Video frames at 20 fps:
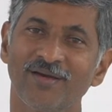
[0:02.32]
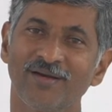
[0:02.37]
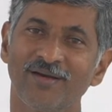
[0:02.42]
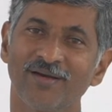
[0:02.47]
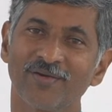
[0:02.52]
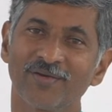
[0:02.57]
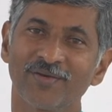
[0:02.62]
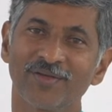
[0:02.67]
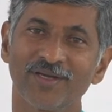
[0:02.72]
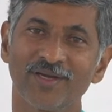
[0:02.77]

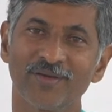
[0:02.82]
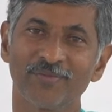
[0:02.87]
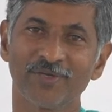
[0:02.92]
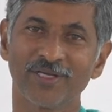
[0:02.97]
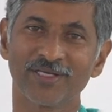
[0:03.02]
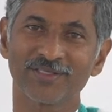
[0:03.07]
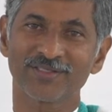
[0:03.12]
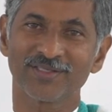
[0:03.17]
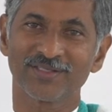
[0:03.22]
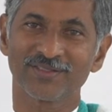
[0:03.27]

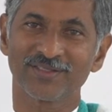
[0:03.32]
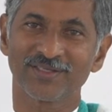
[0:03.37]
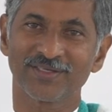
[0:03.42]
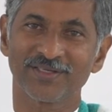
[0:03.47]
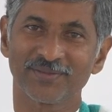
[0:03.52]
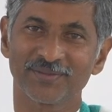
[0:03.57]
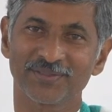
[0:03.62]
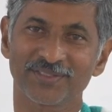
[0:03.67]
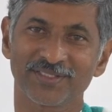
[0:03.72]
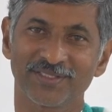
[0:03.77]

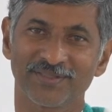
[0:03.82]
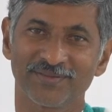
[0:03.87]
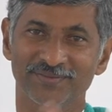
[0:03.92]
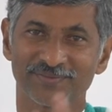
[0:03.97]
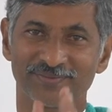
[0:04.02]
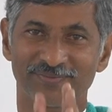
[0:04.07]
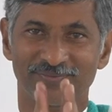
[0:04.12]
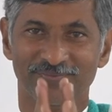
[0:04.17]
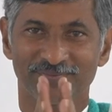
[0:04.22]
ఆరోగ్యాభిలాషులందరికీ నమస్కారం